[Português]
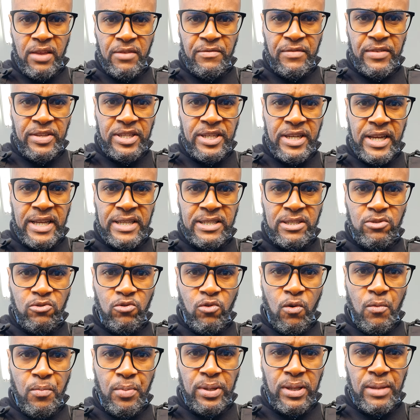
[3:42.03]
investigação
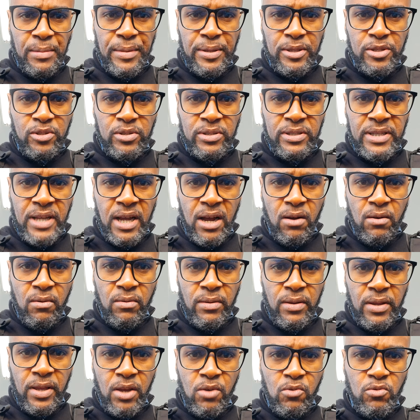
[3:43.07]
do comportamento social
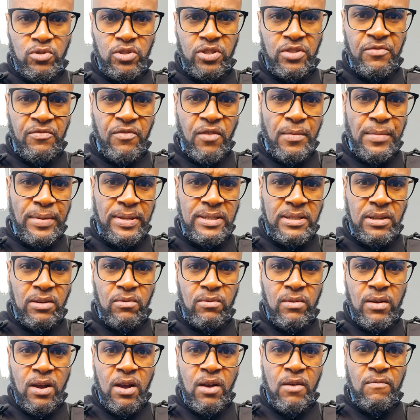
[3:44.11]
e curso de
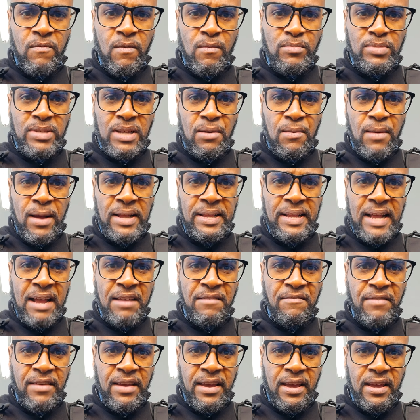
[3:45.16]
formação. Vamos
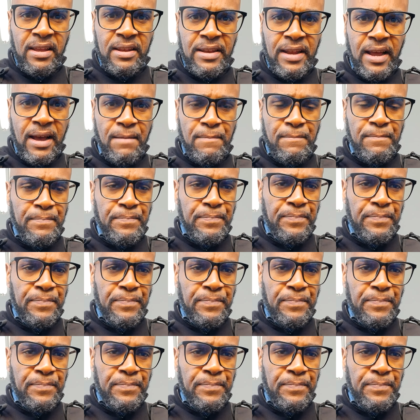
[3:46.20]
aguardar e ver, né?